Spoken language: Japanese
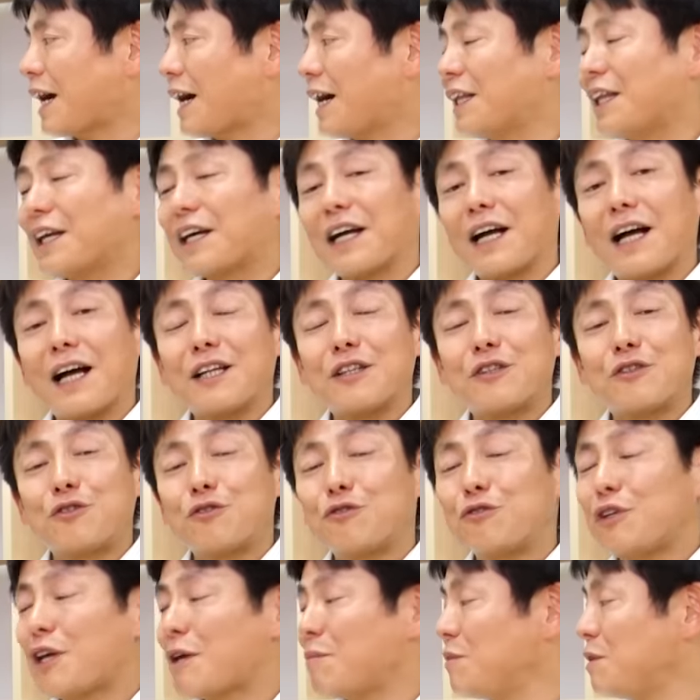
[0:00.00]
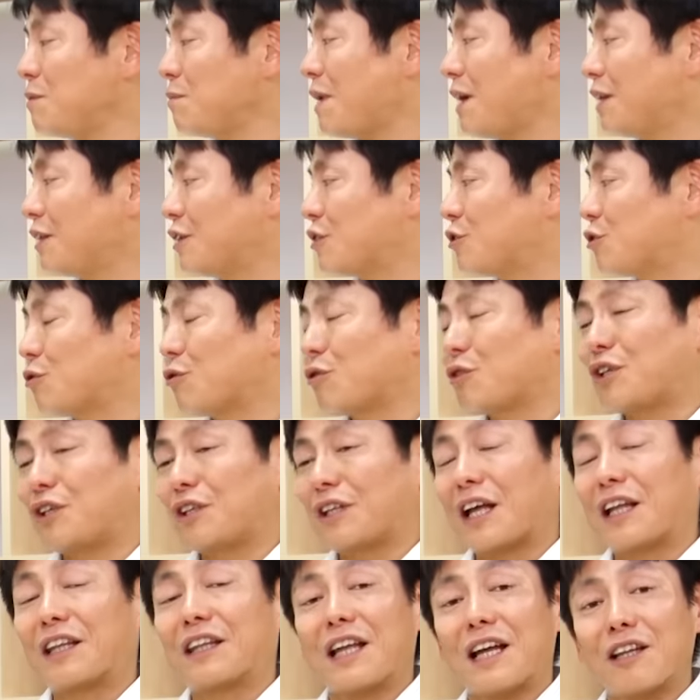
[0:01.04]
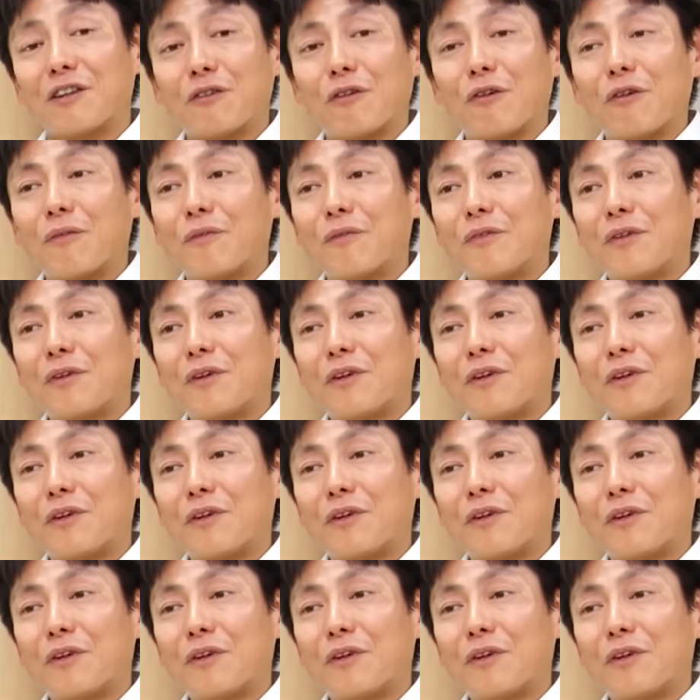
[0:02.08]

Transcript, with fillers: たかだかじゅうえんみまんの商品なんだと。